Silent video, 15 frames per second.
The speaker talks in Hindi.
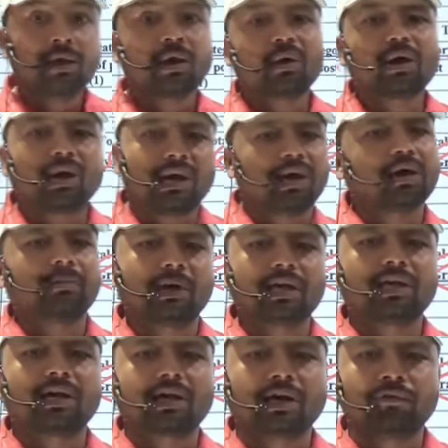और लगभग
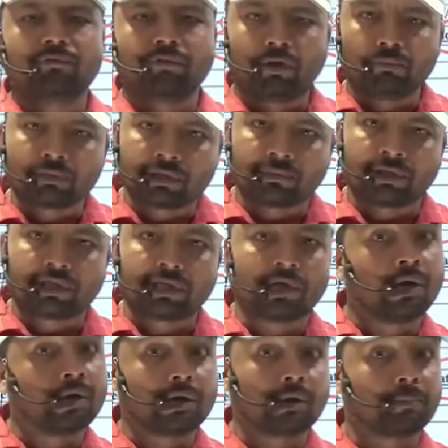ये कंफर्म समझिए
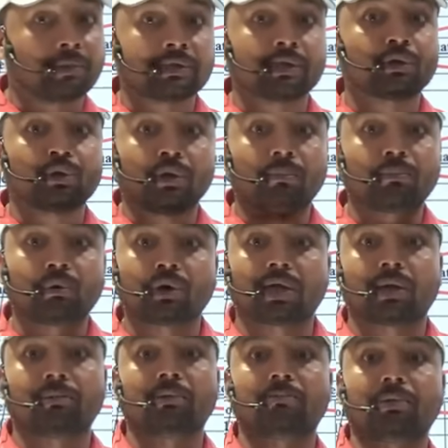100 परसेंट तो हम बोर्ड
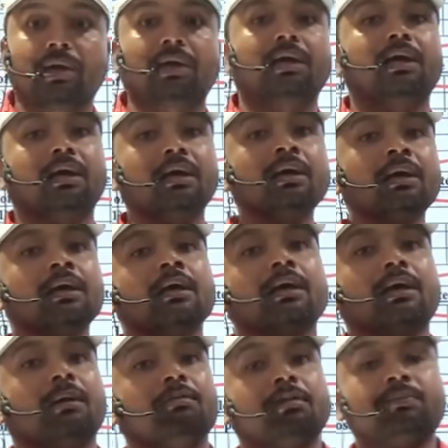के मेंबर नहीं है
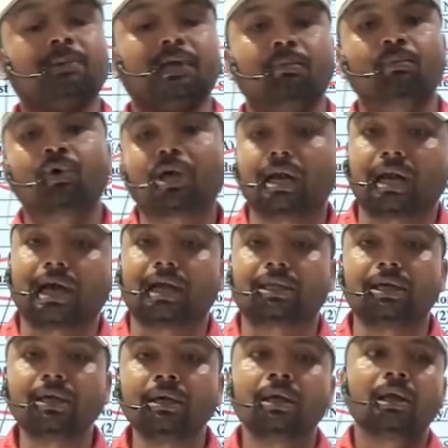कि हम इस पर मुहर लगा
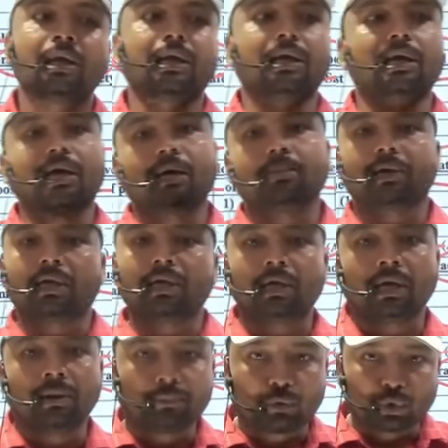दें लेकिन लगभग ये
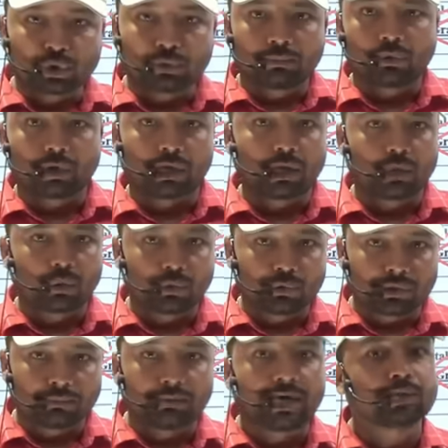हमको जो बोर्ड के लोगों
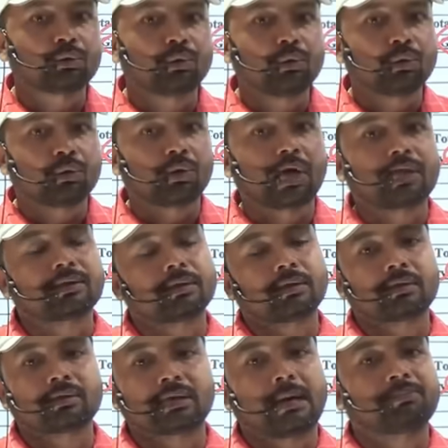से बात हुई उनका
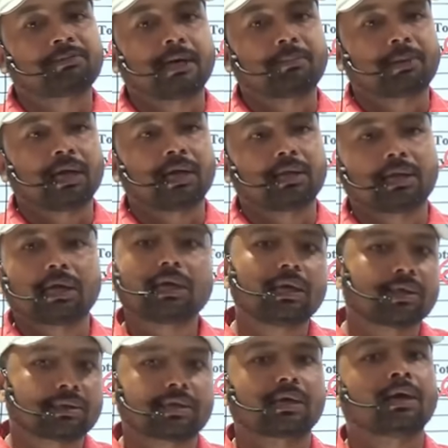साफ साफ कहना था कि ये
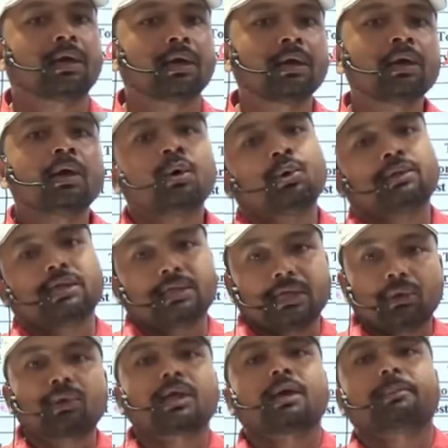सही है हो सकता
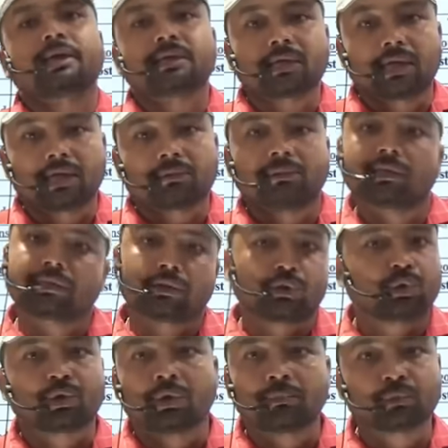है उनके पास गलत मैसेज हो
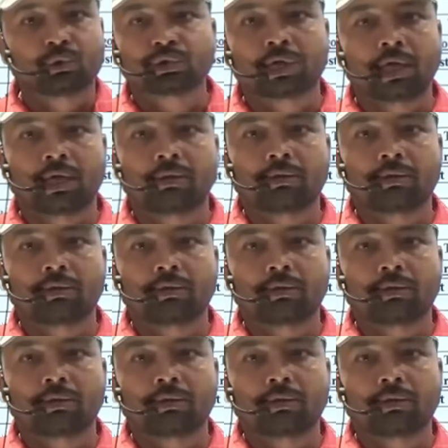तो हम कुछ नहीं कह